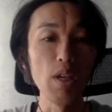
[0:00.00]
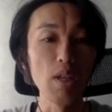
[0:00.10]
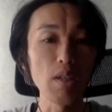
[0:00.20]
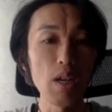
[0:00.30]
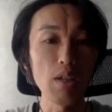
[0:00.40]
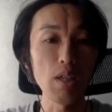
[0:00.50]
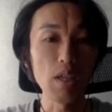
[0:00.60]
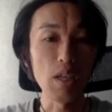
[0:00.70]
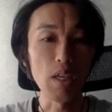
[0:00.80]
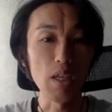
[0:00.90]
さらに、
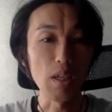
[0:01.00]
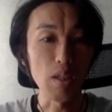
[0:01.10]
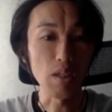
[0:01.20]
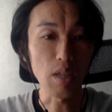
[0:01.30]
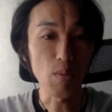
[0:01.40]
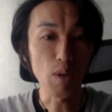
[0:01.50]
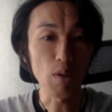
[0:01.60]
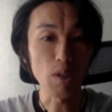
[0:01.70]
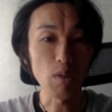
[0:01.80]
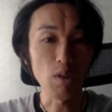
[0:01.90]
えー、ザルマの
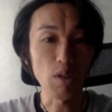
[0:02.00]
死を知